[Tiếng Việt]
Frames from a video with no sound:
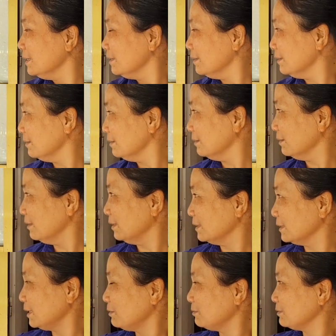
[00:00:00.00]
ờ,
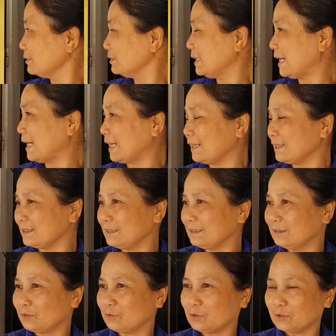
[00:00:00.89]
ở trong nhà này
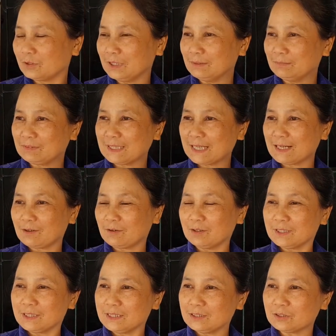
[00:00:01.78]
thì có kiểm tra
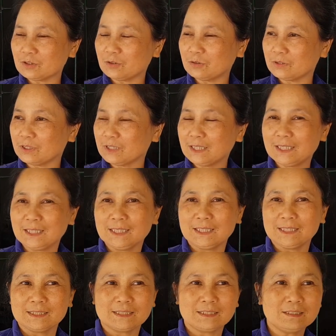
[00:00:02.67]
có ghi rồi
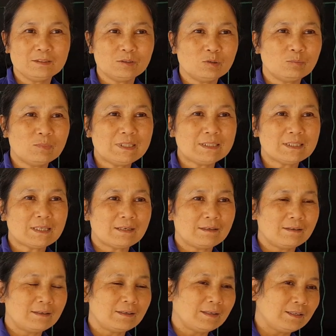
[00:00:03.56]
thế nhiều bây
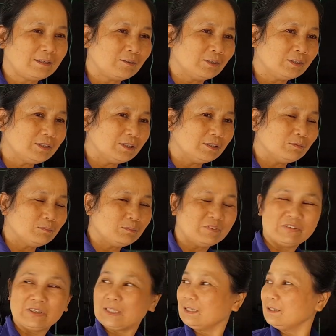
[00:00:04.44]
giờ là lại có
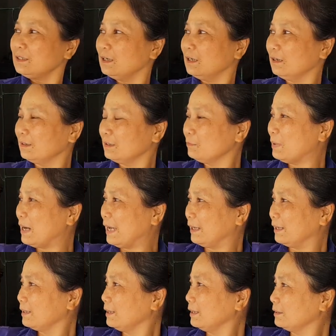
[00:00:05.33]
những vết nứt ở cái bể
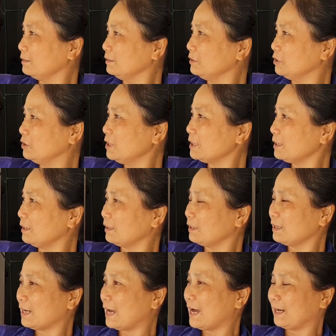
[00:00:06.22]
từ trước ở
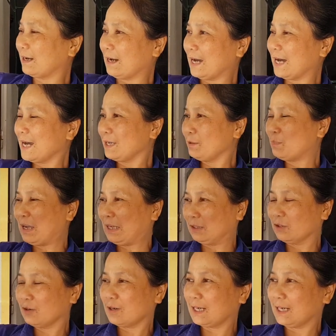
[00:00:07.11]
cái hạt cả hai
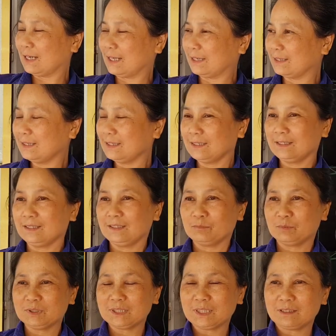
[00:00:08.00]
bể to này này
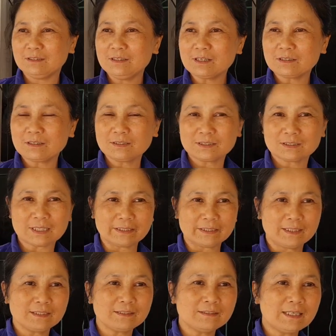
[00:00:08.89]
bây giờ nước nó chảy
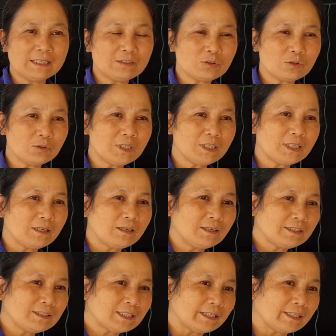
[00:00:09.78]
cứ đến chỗ nứt là
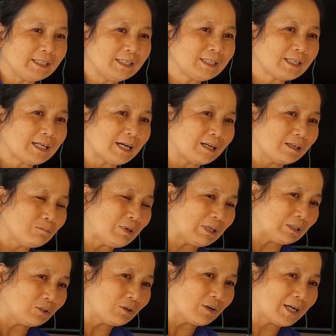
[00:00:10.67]
nó chảy hết cả cái bể
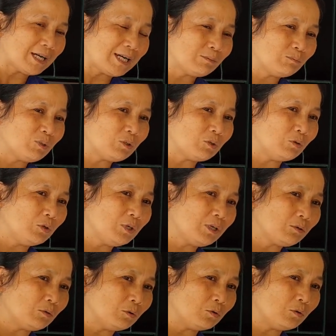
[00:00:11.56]
to 20 khối
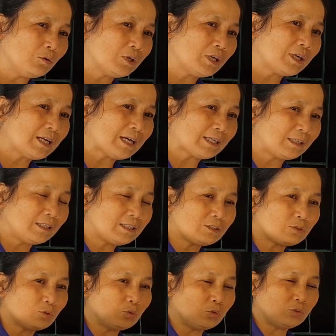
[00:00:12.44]
là của cô nó đang nứt
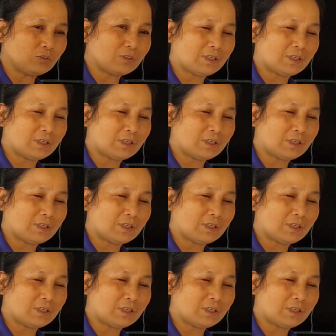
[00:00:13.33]
sụn